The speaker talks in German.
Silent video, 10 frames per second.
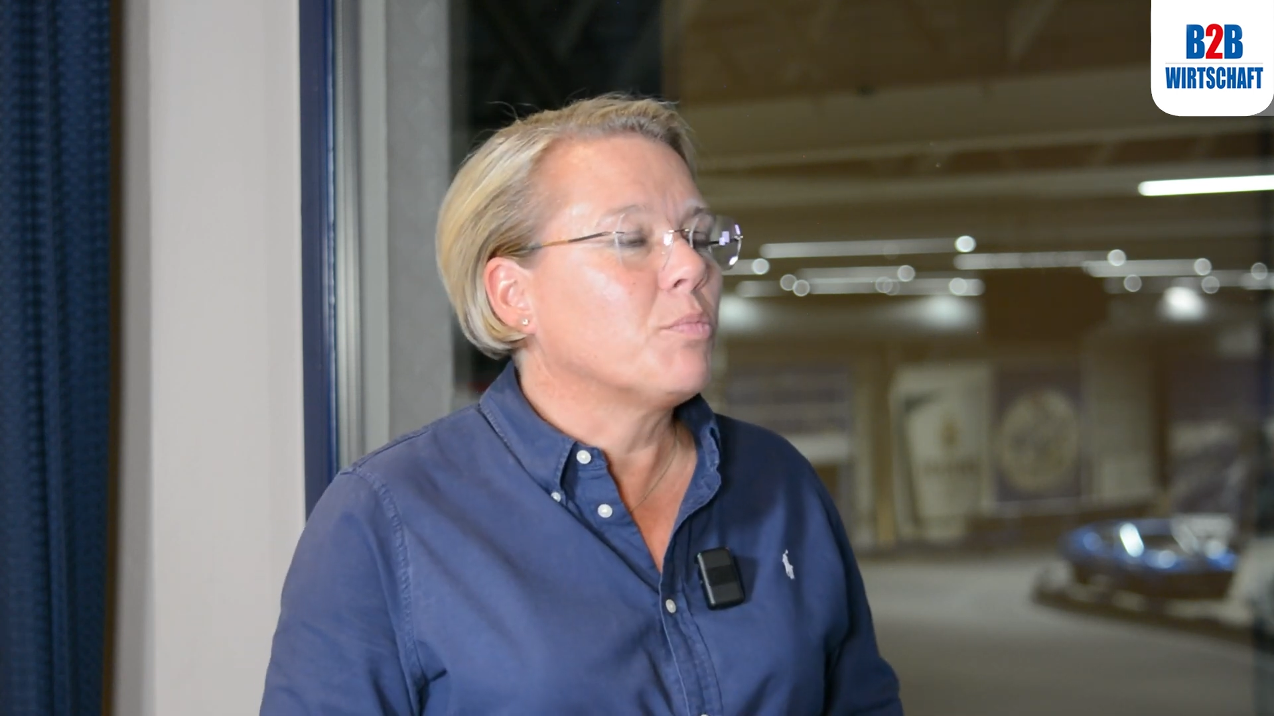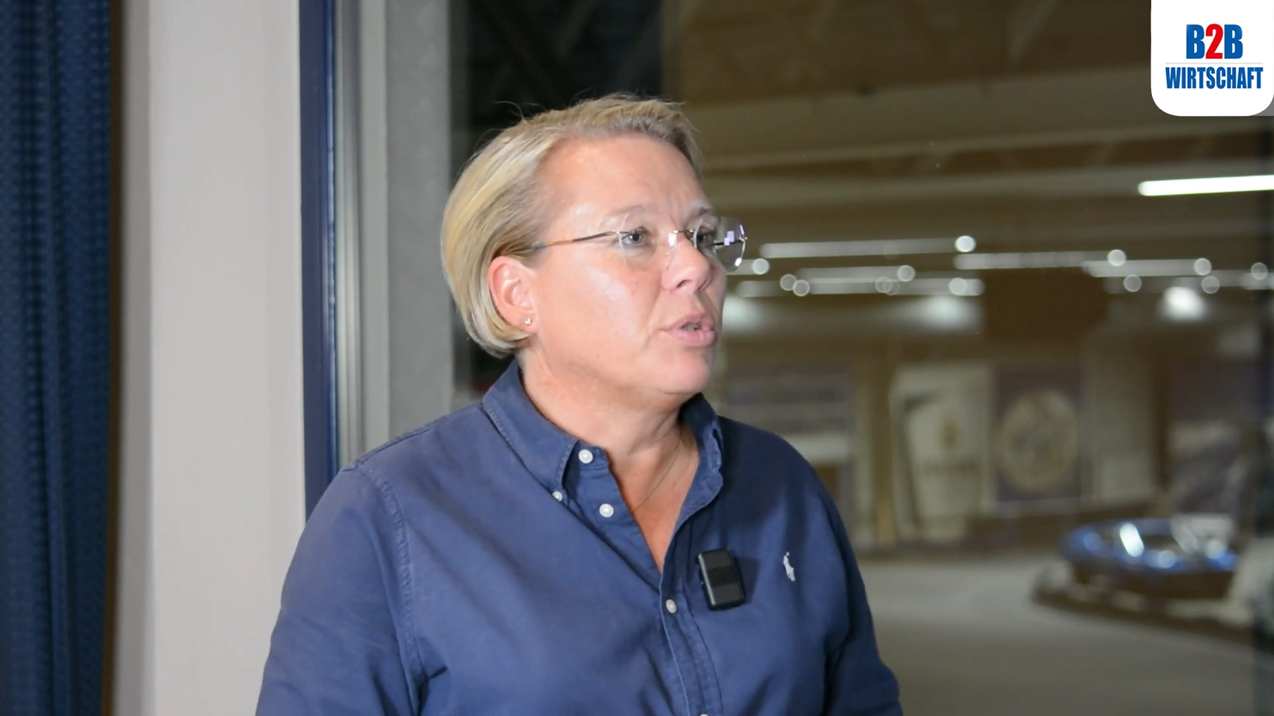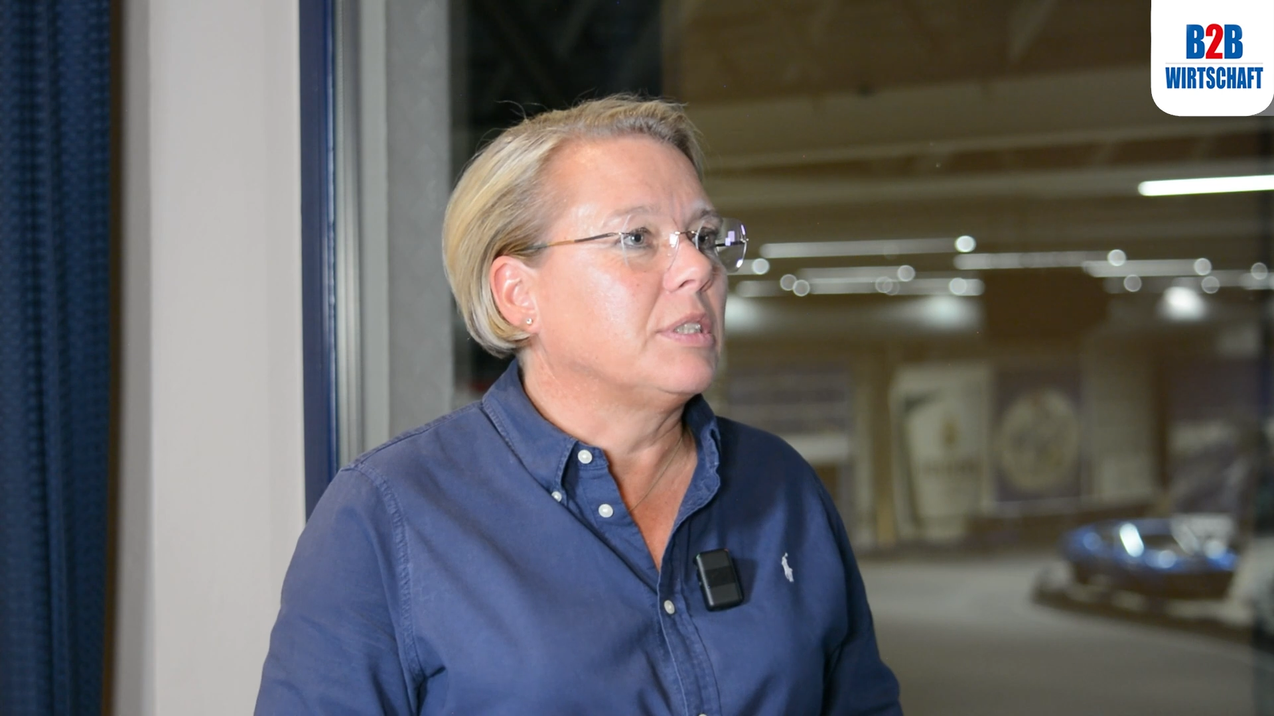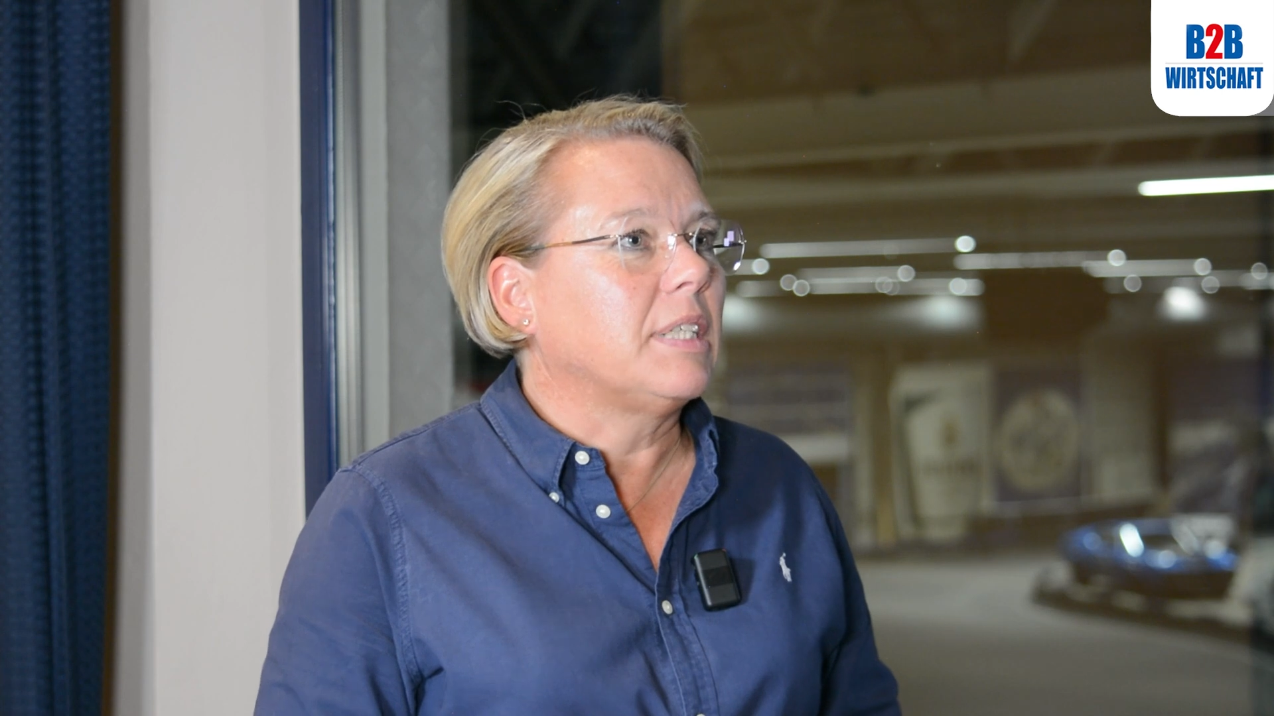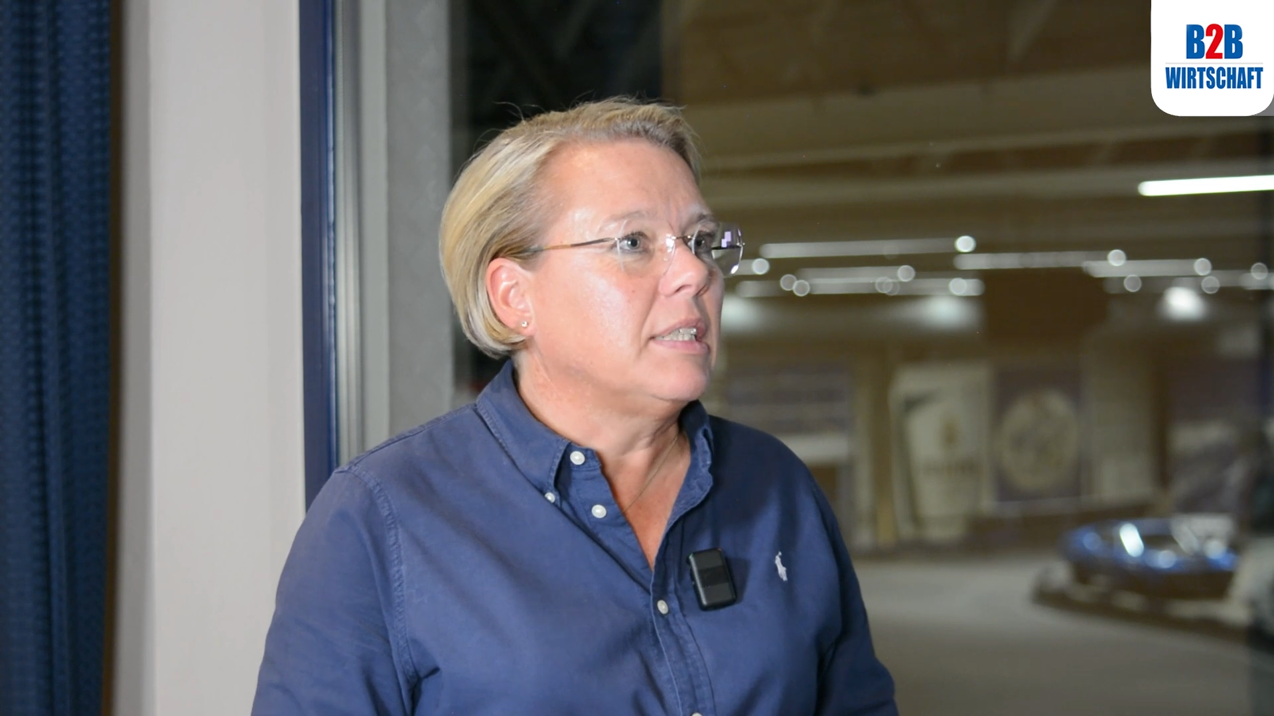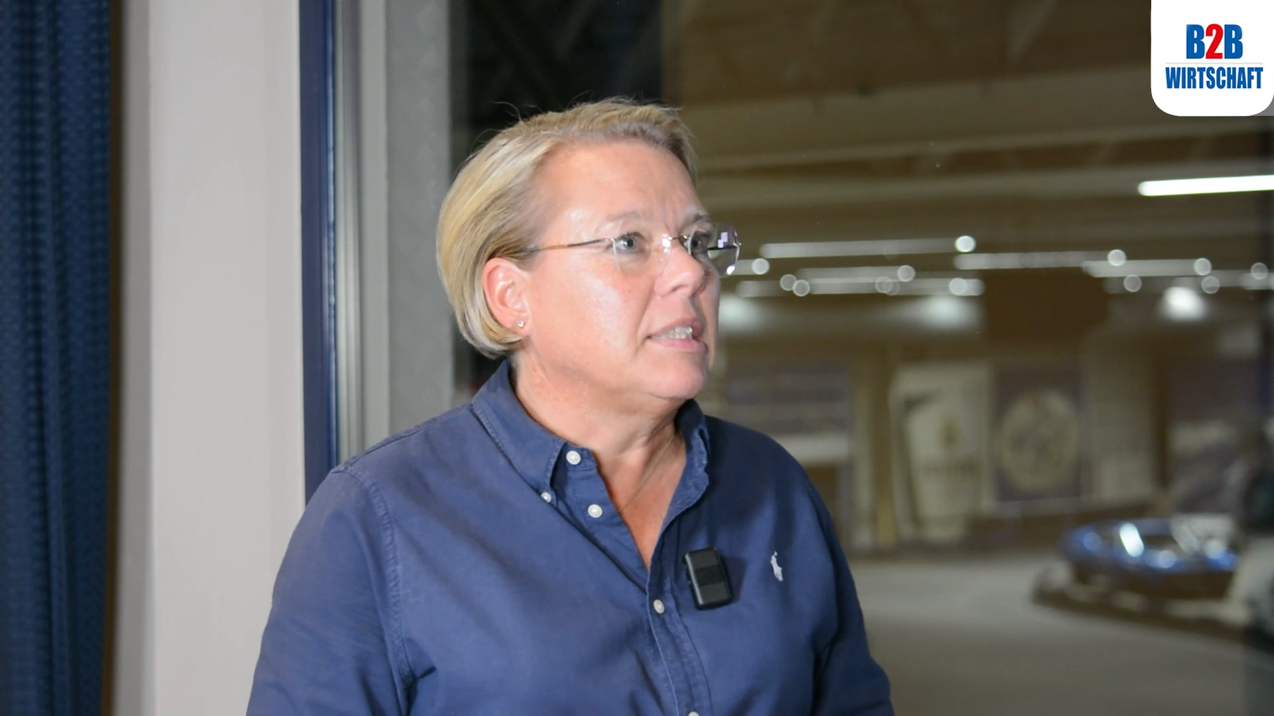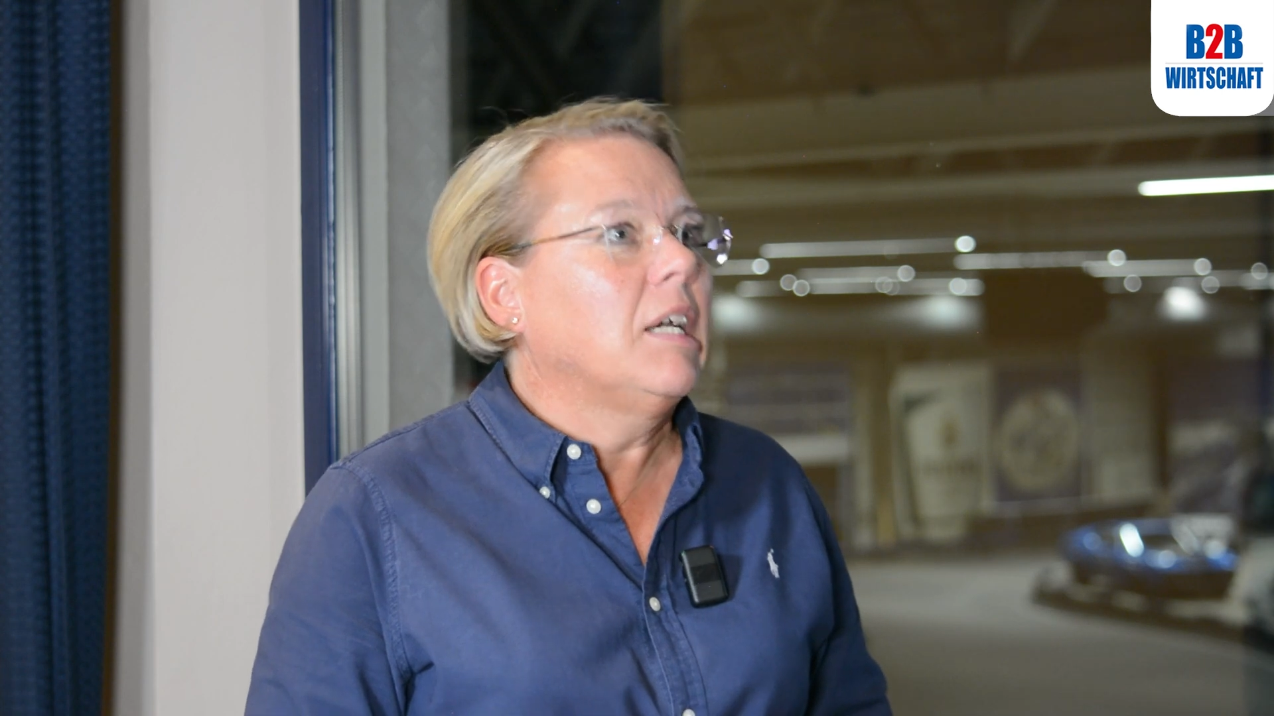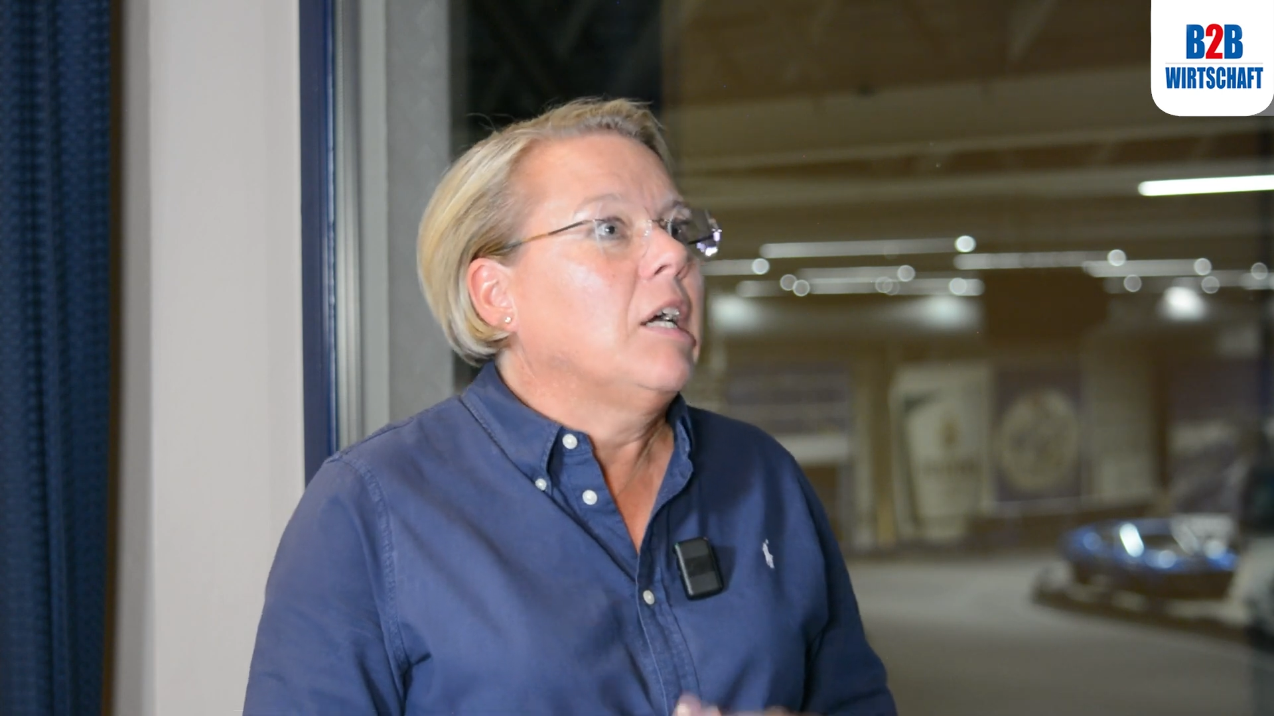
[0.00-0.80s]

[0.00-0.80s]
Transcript: Prozess,